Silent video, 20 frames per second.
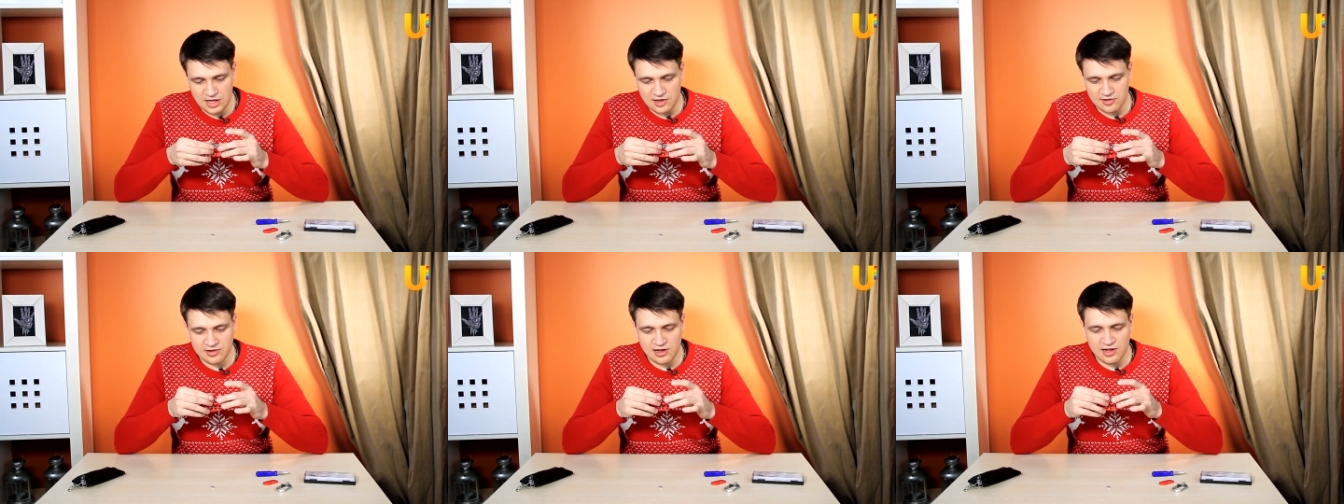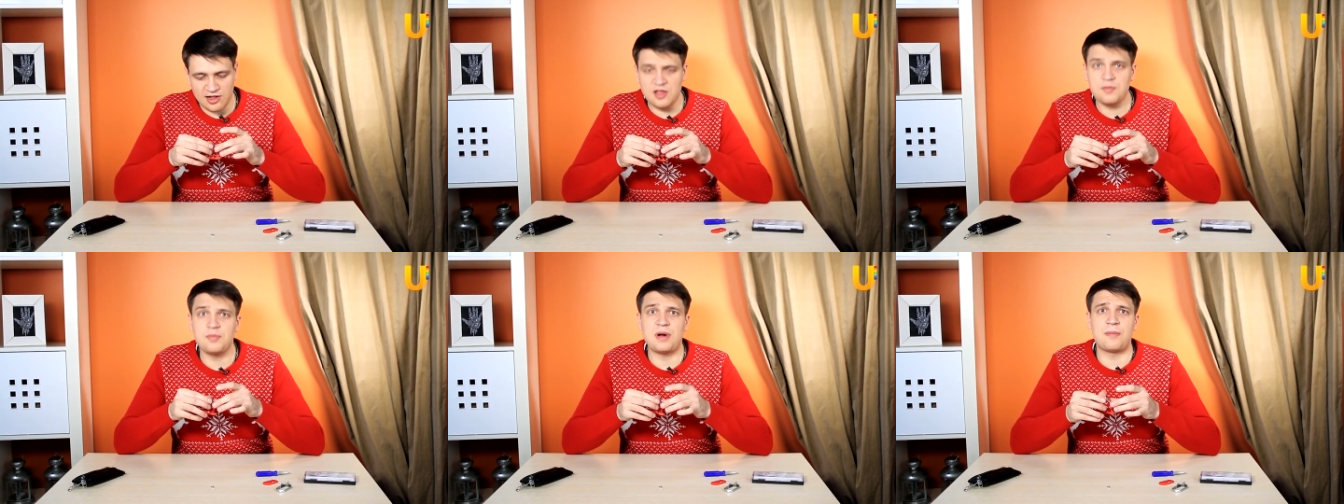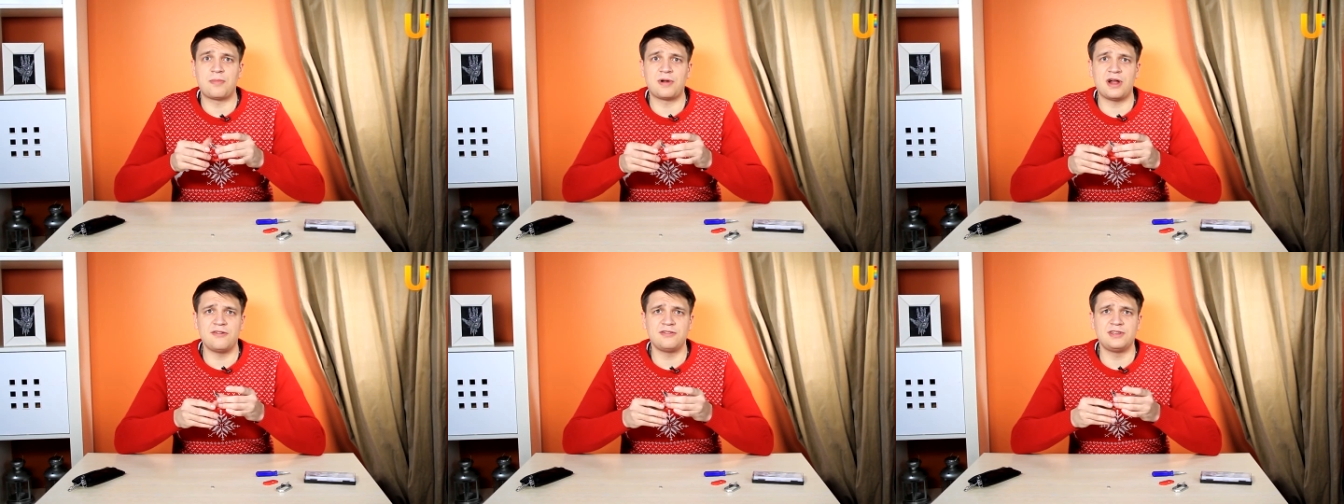Сказать по
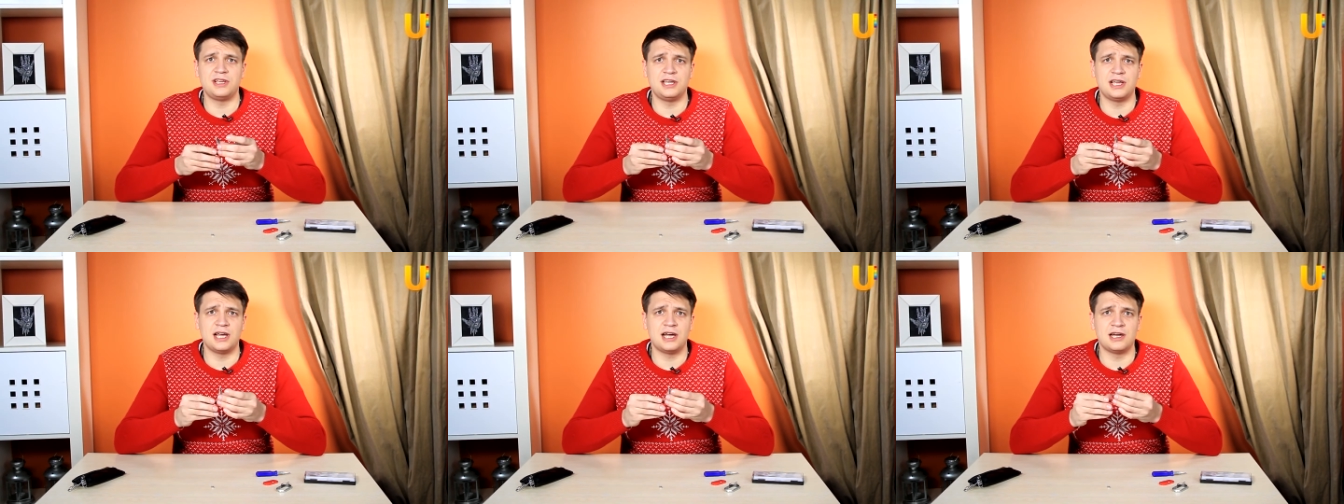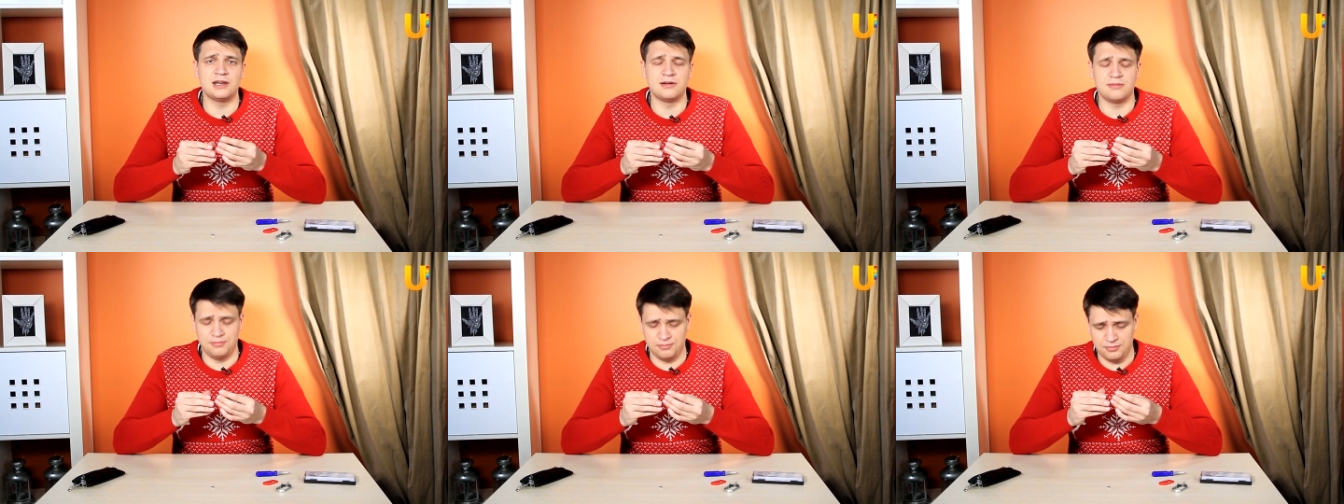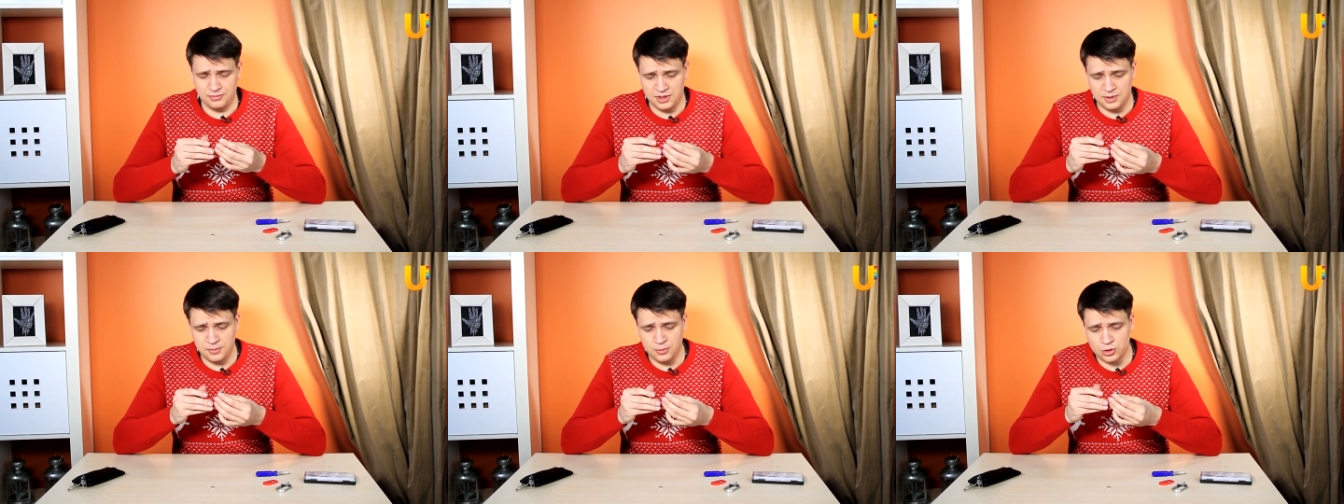правде, я
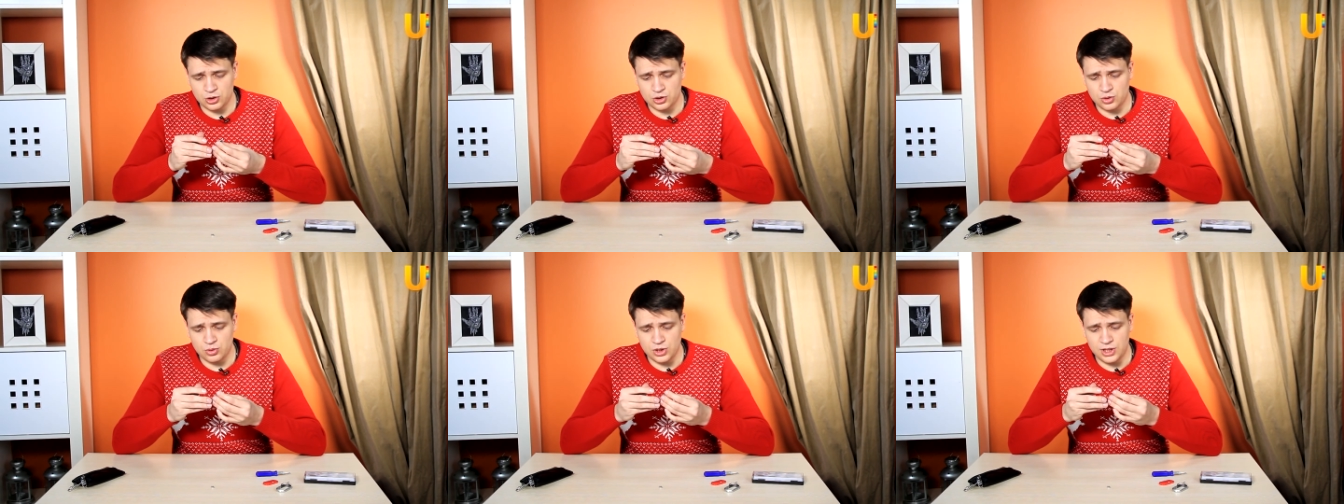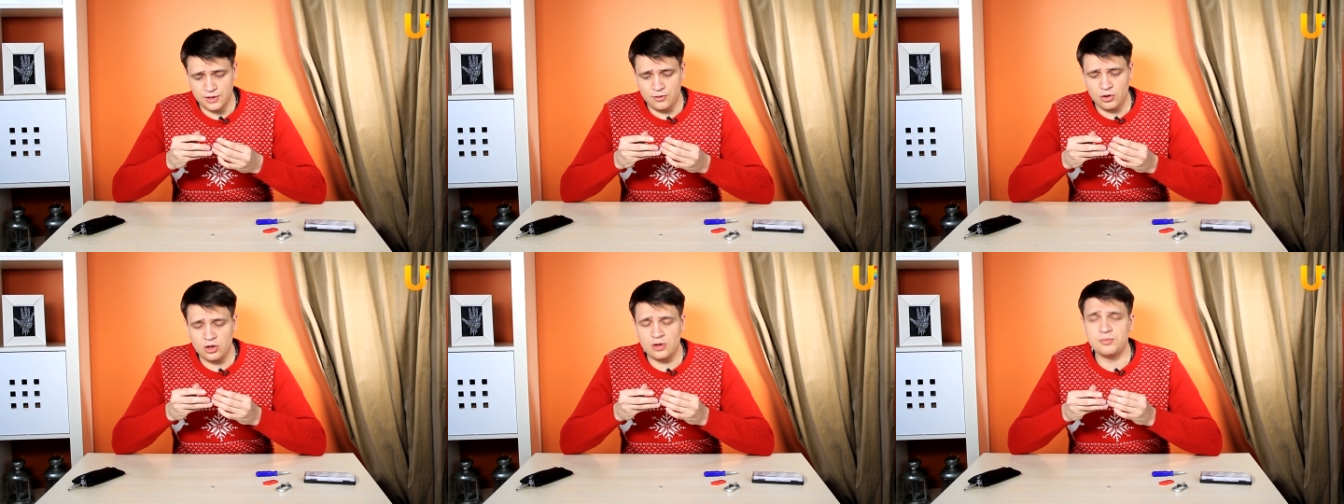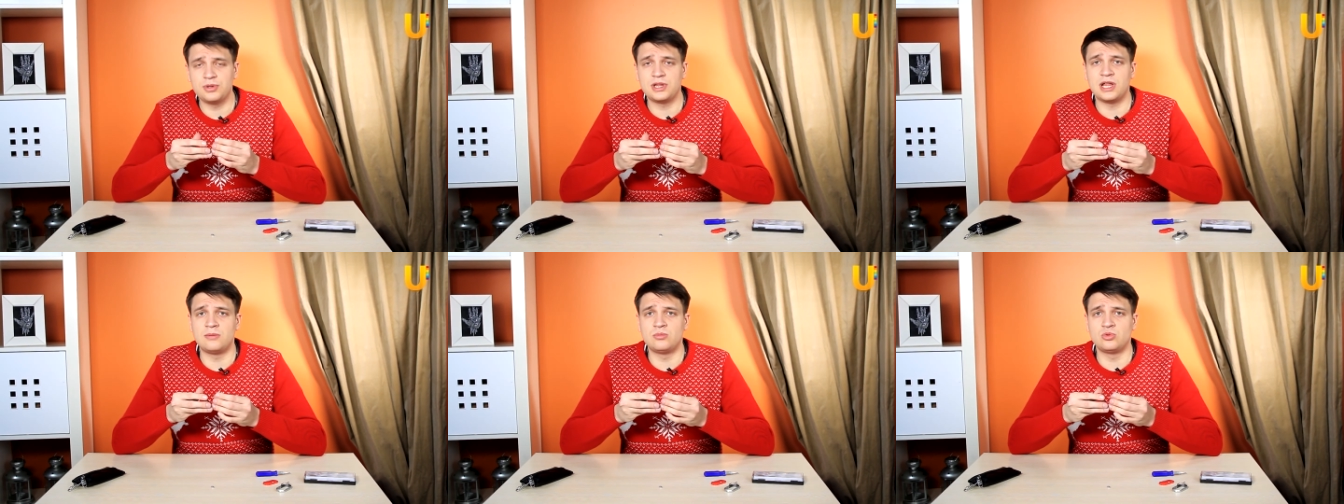немножко удивлен,
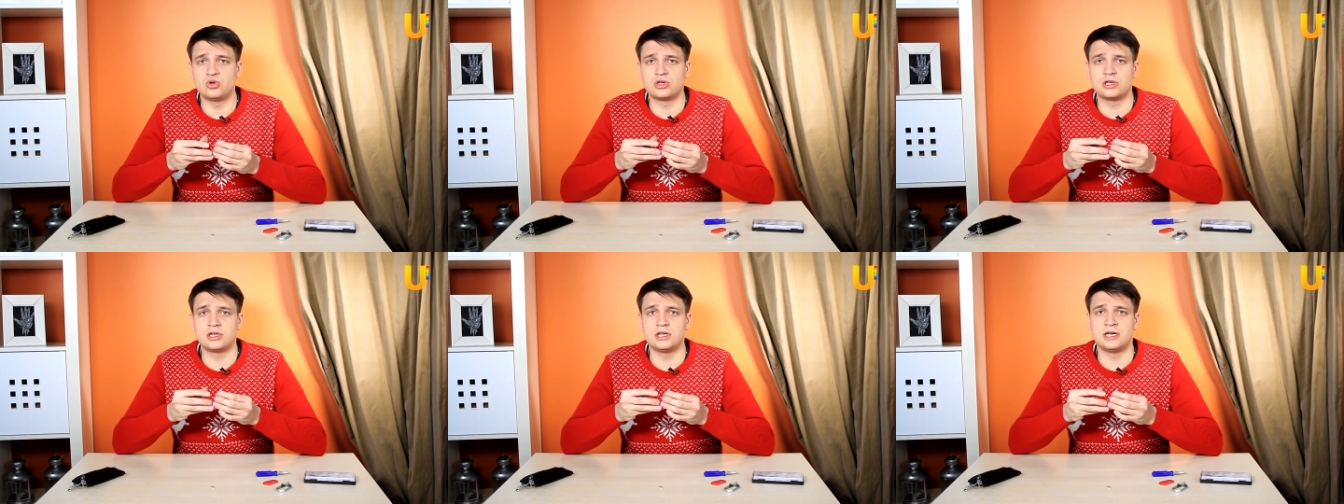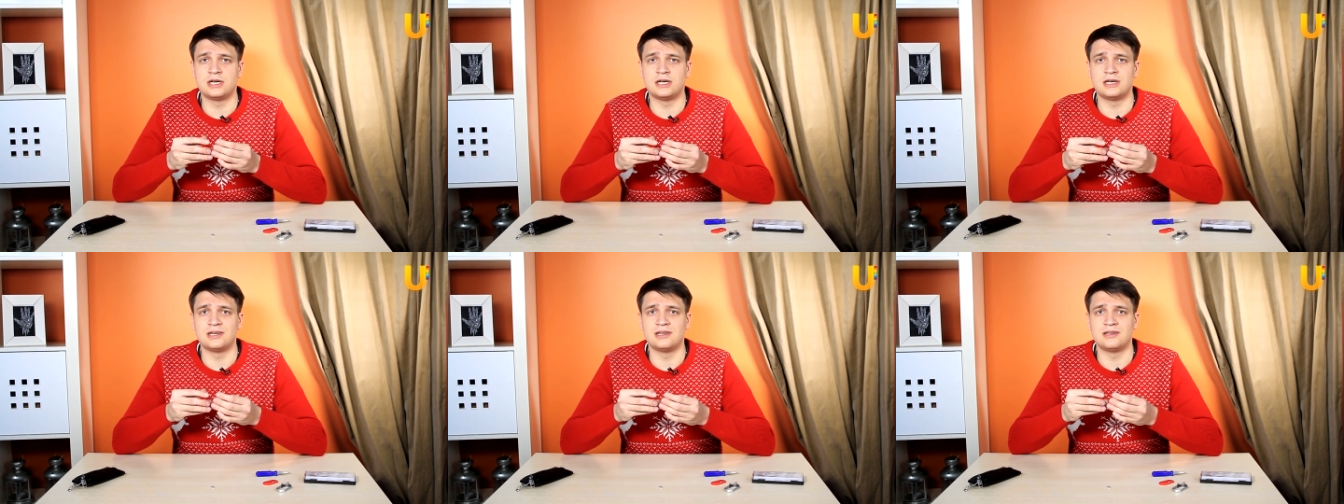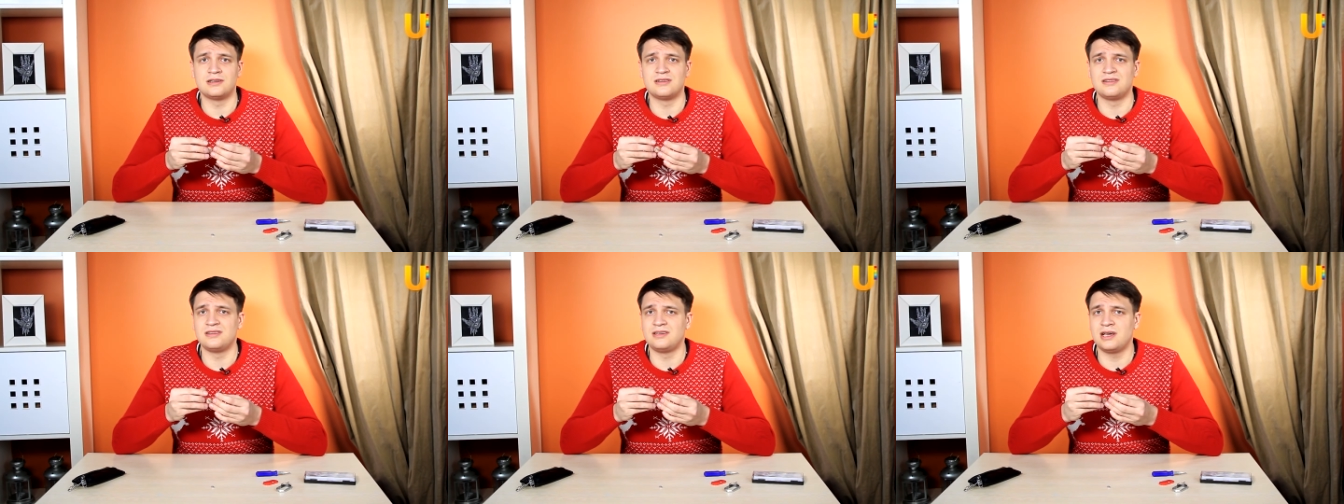потому что
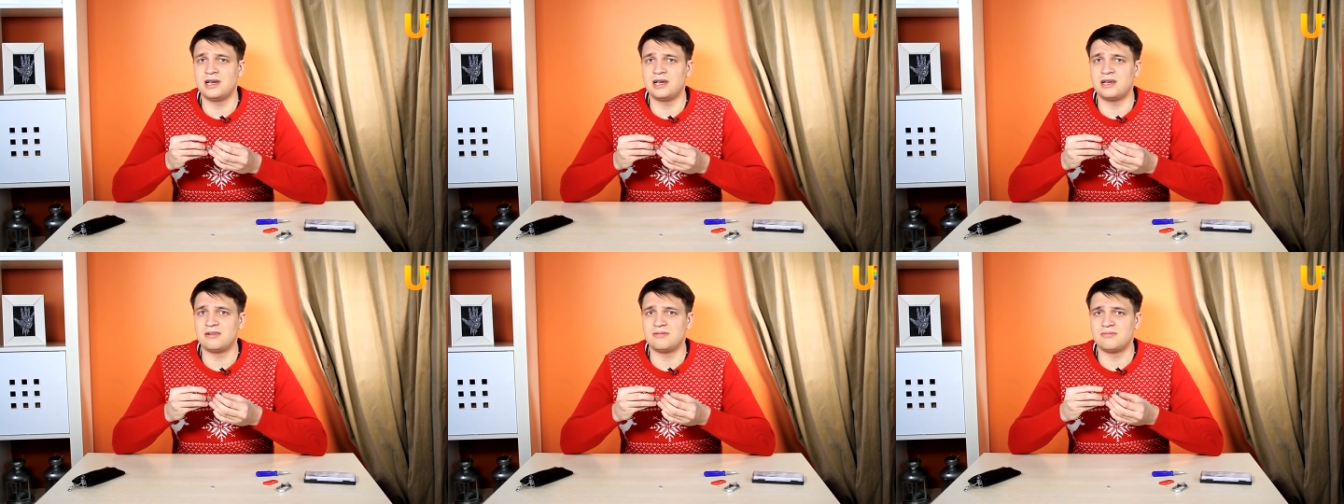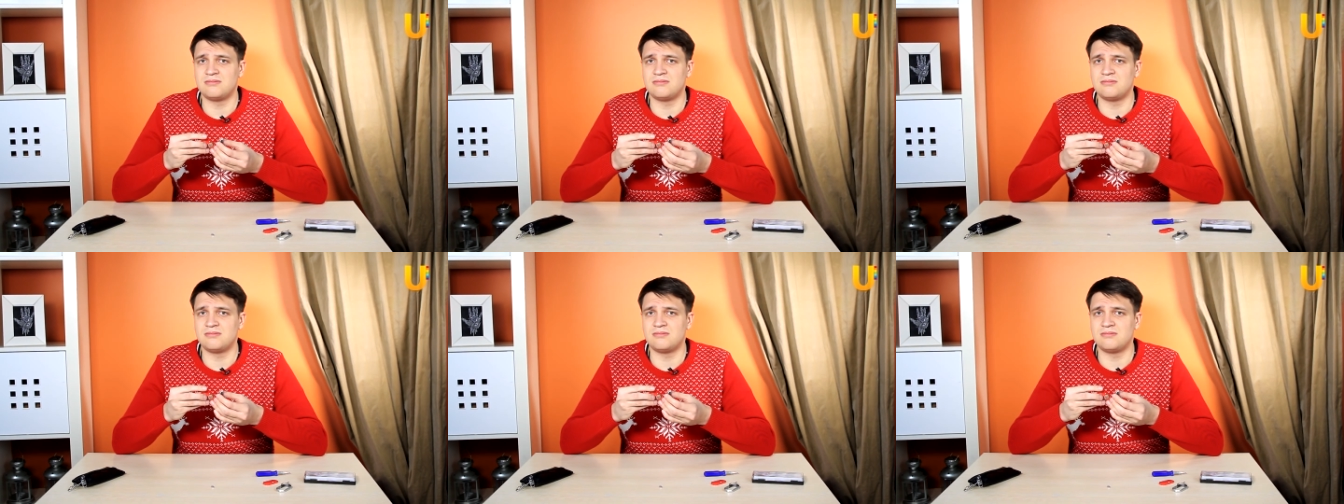я